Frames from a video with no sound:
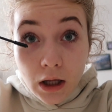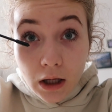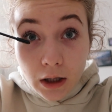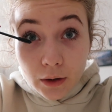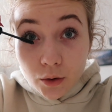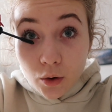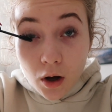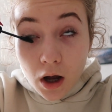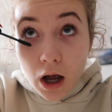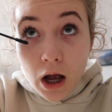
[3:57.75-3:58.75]
E,
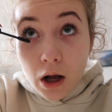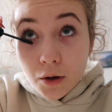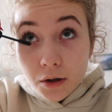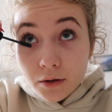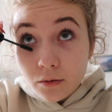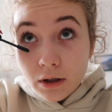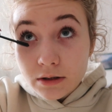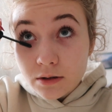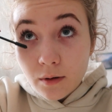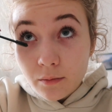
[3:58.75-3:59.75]
no a kolejną
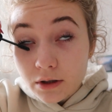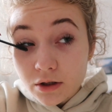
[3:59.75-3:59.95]
lekcję mamy